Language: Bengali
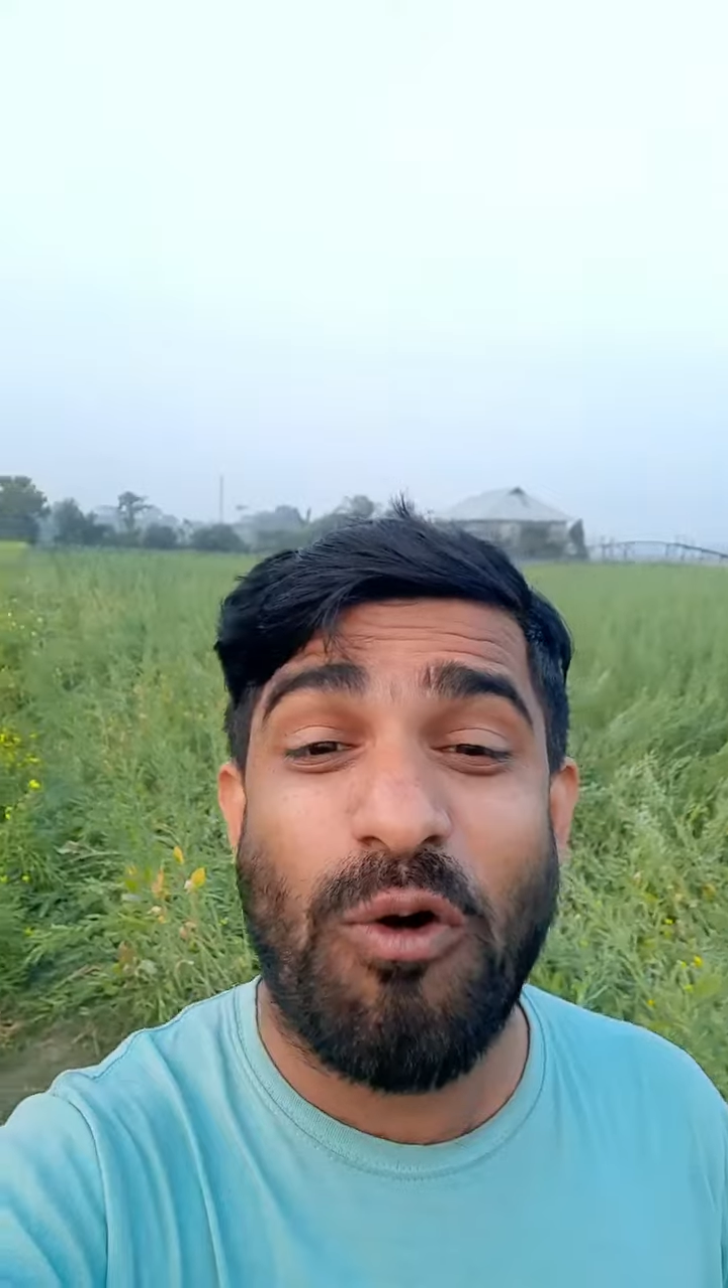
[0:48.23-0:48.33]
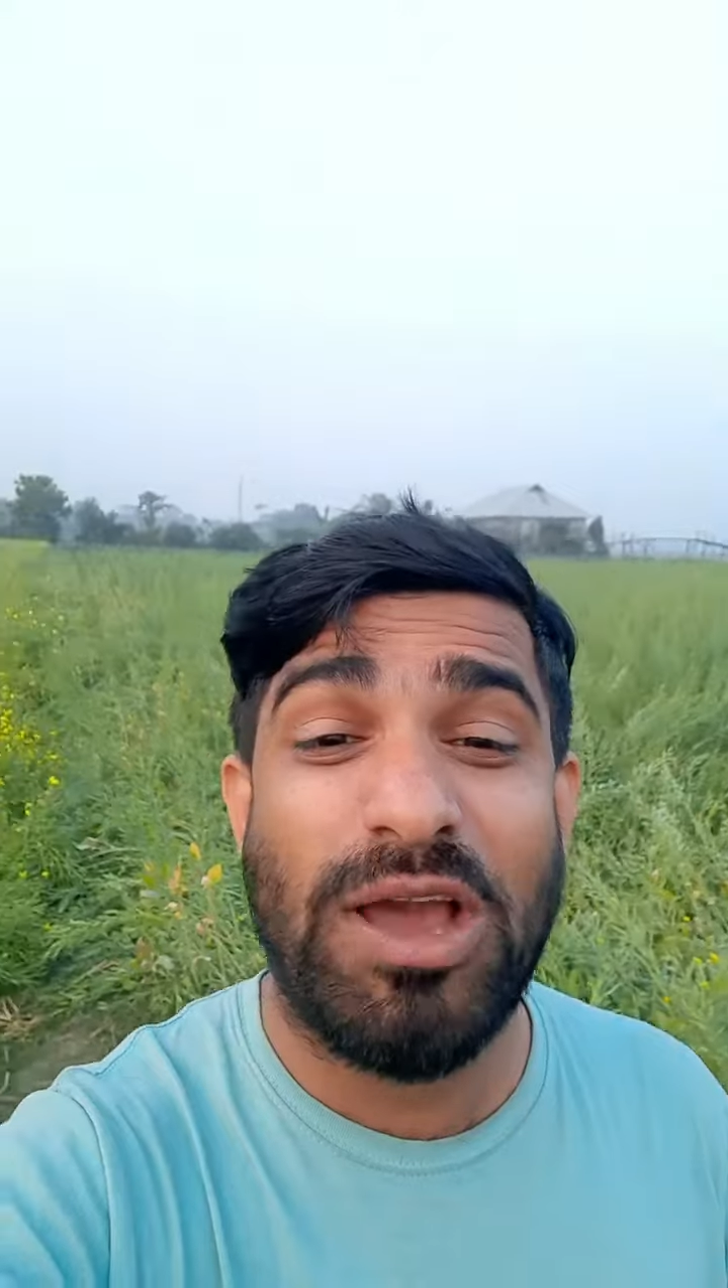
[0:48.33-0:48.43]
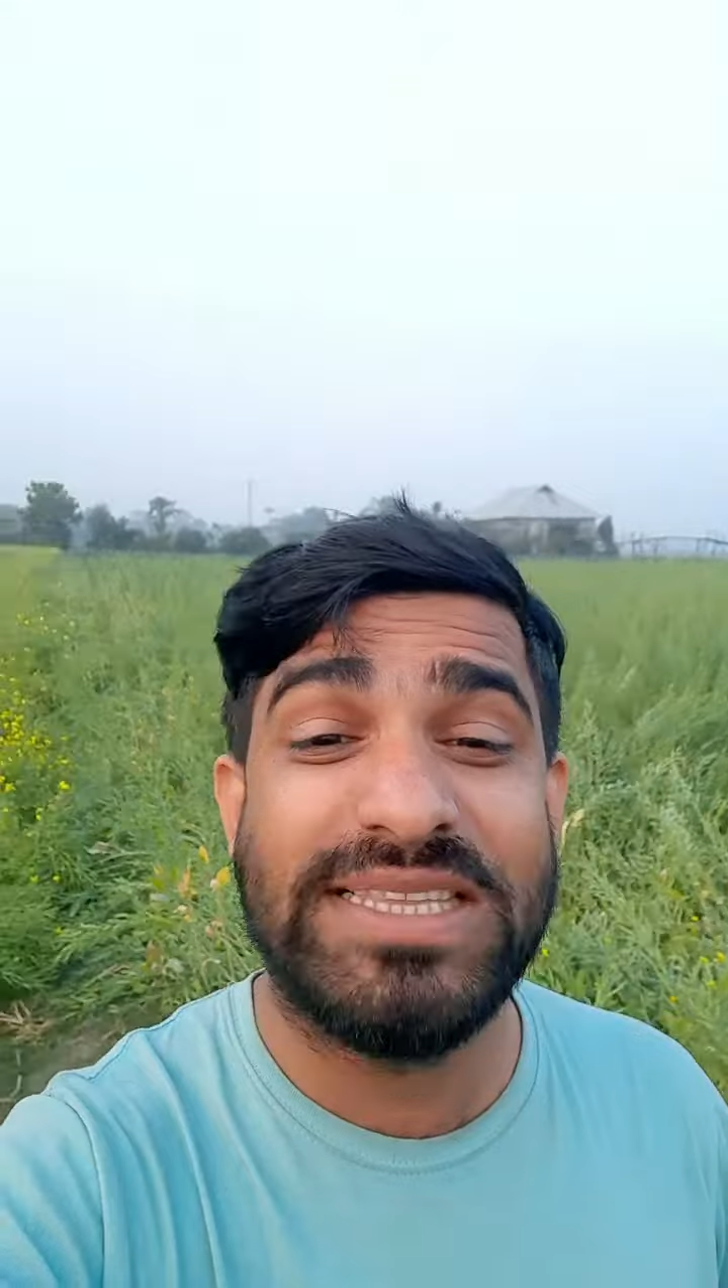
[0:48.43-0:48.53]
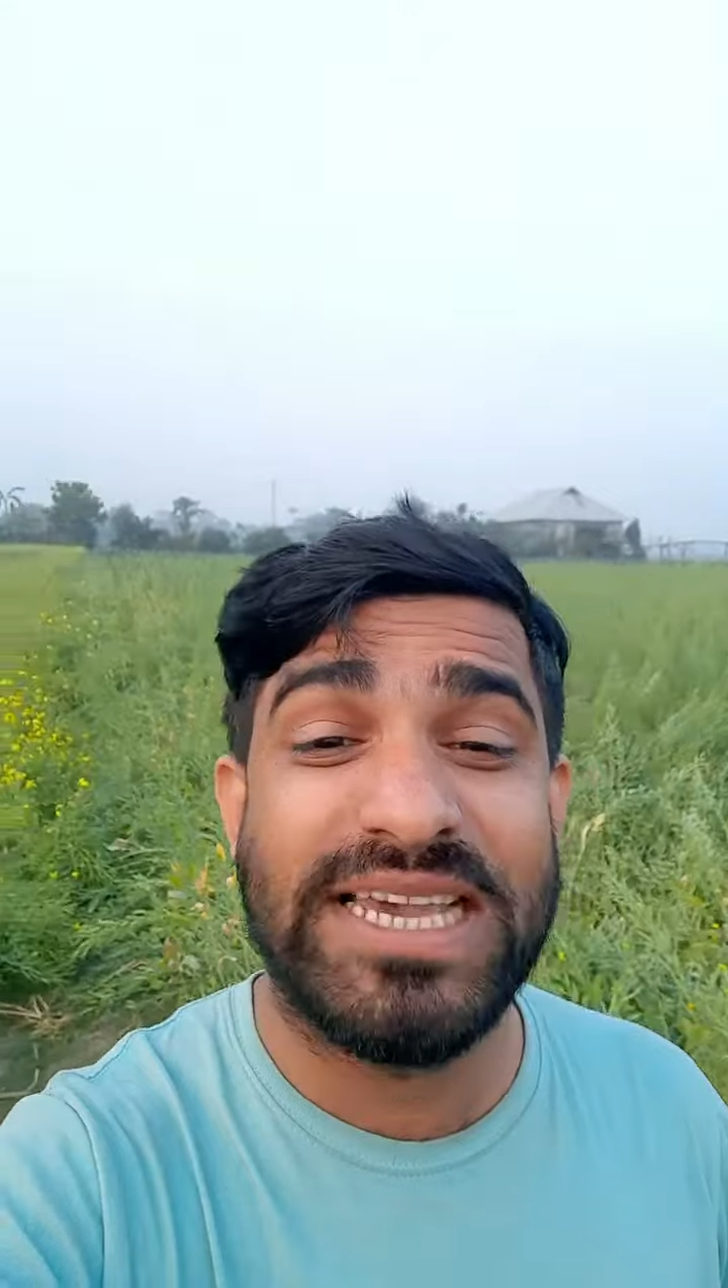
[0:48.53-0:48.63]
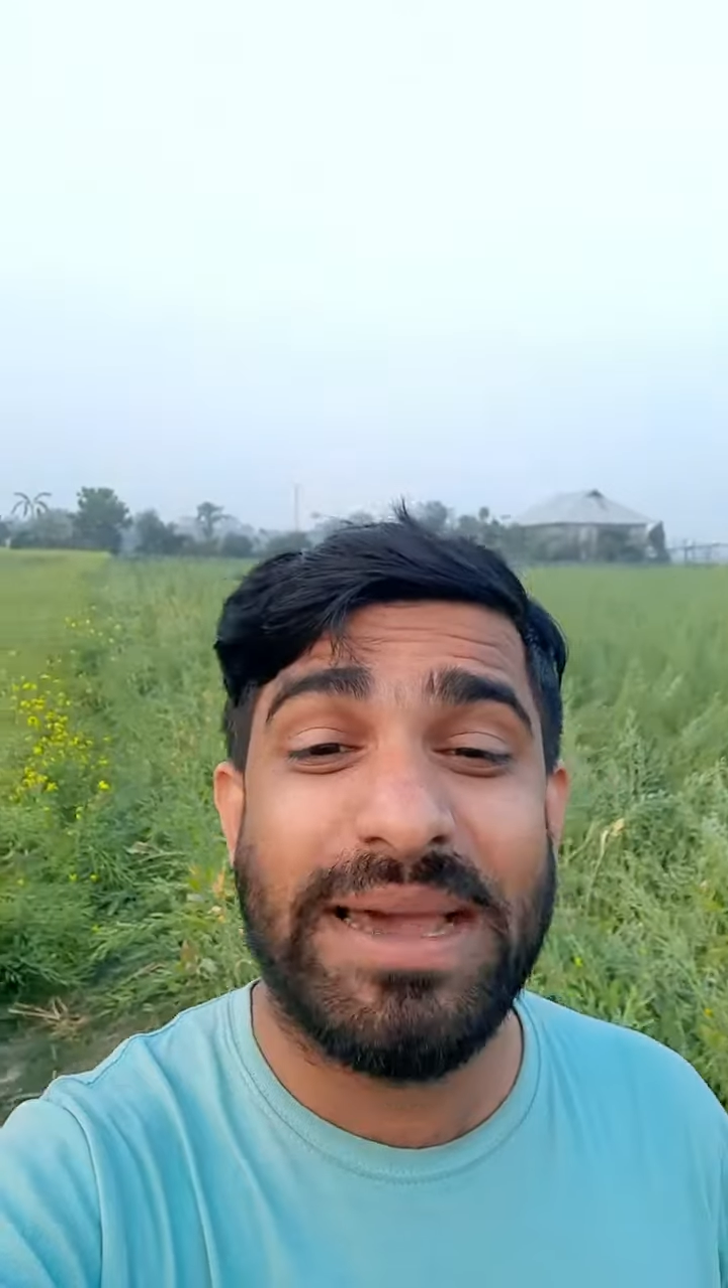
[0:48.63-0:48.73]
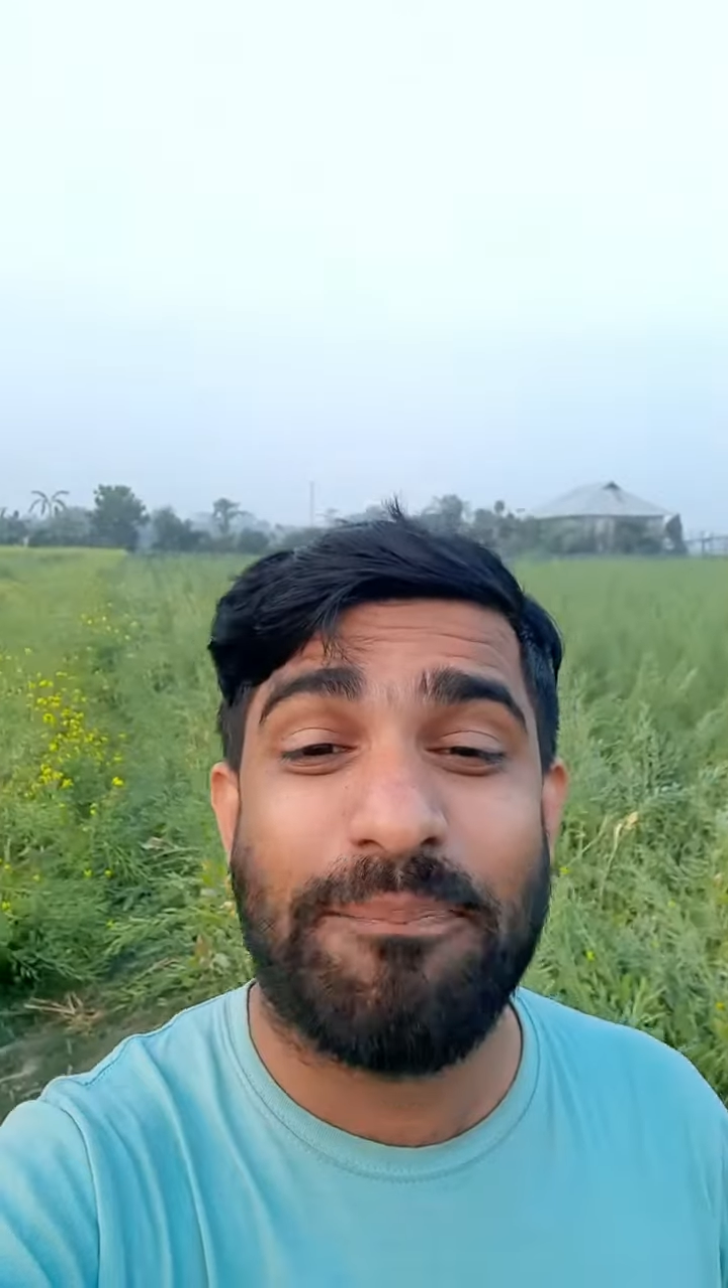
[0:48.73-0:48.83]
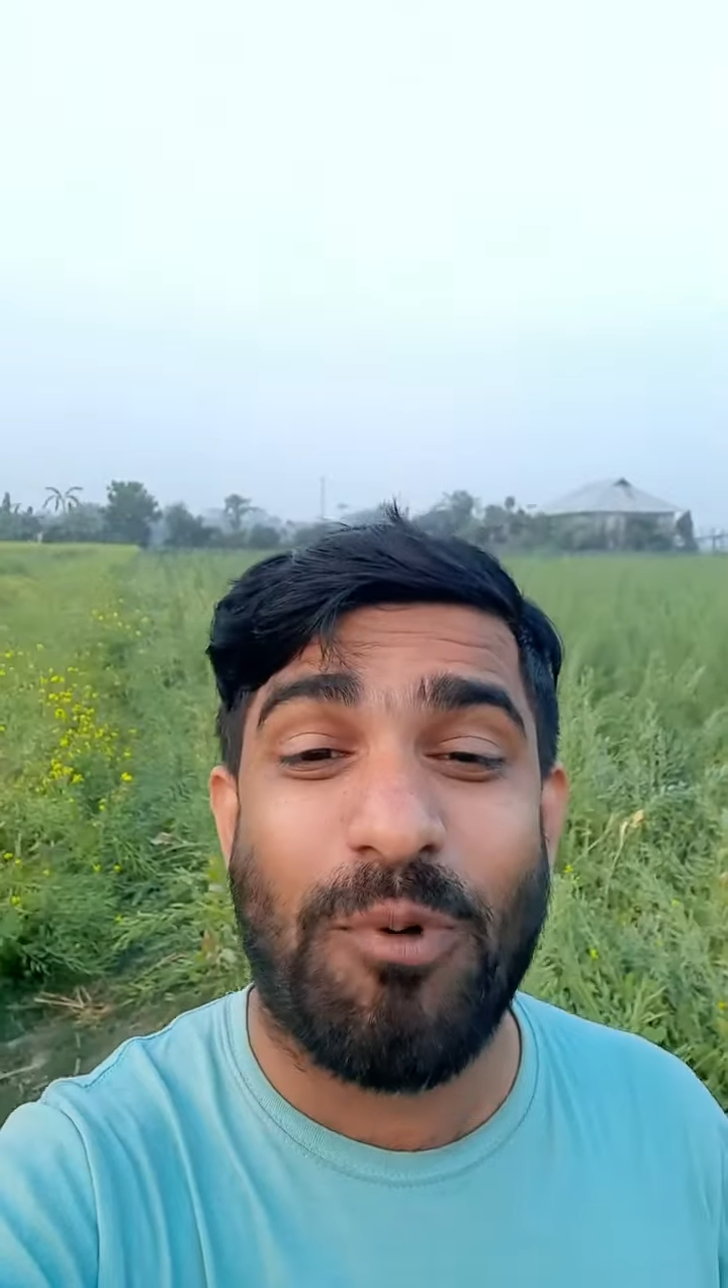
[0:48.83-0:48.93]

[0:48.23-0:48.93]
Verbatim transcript: ওই যে